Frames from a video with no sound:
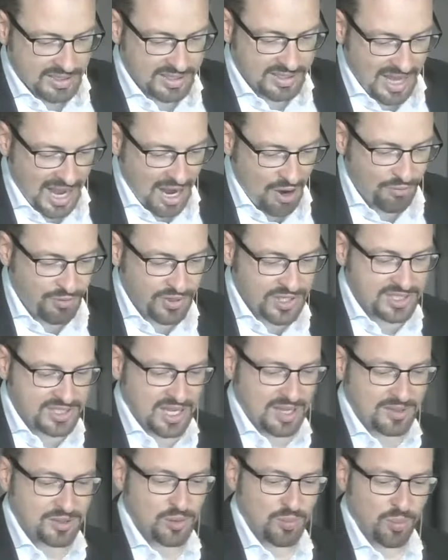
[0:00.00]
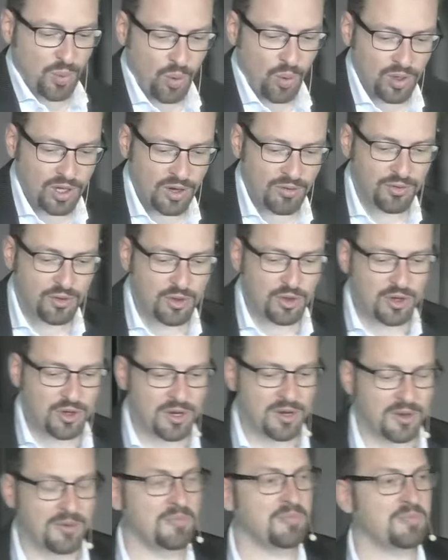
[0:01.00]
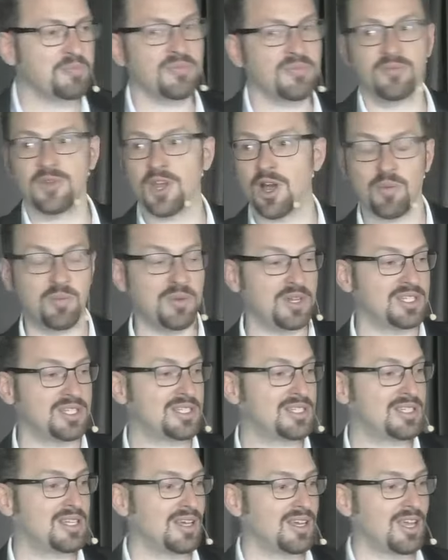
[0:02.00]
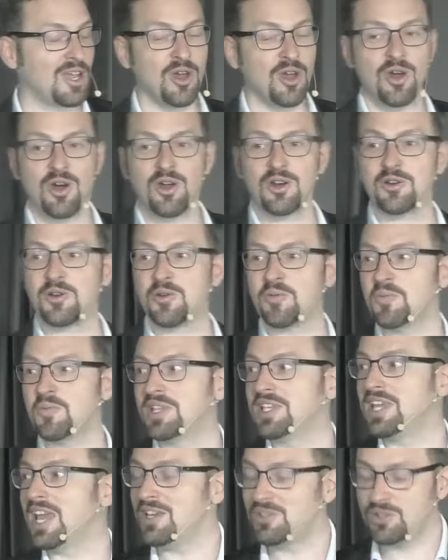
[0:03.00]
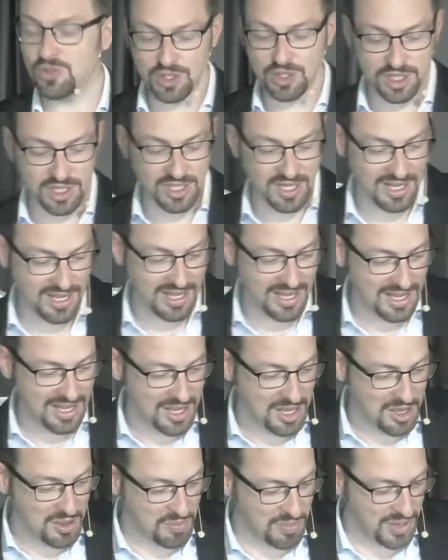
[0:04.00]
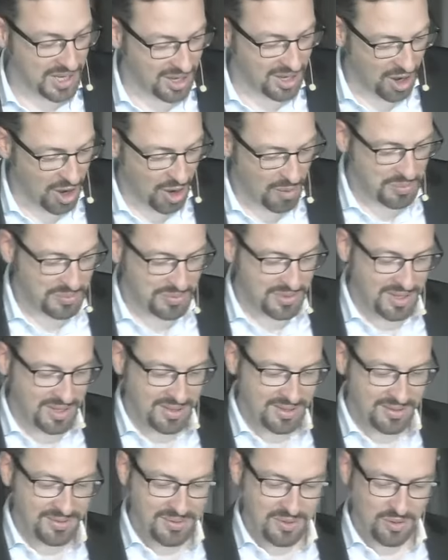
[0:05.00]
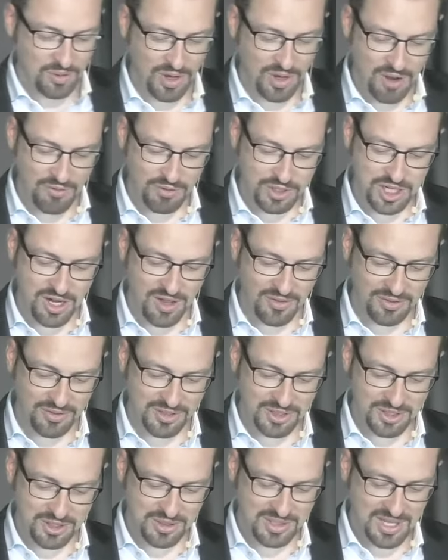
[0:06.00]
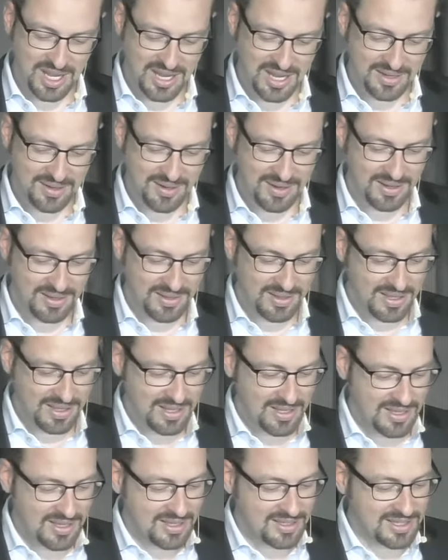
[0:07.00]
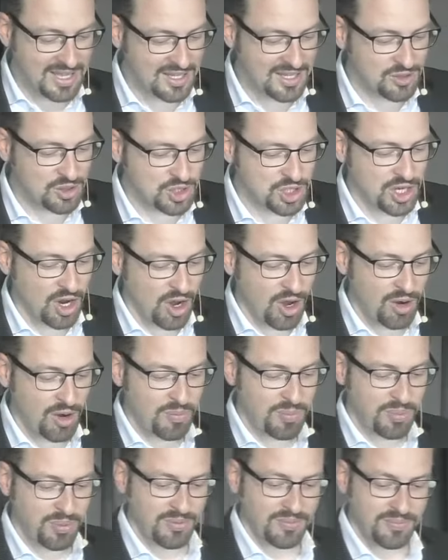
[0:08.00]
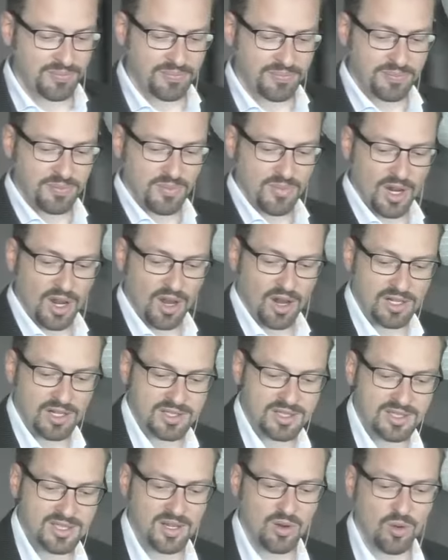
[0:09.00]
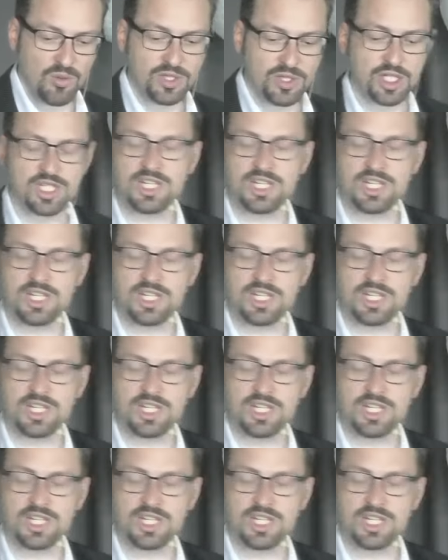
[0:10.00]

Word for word: Die Taufe ist ein Symbol dafür, wir haben es gehört, mit Jesus begraben und auch verstanden zu sein. Jesus starb als unser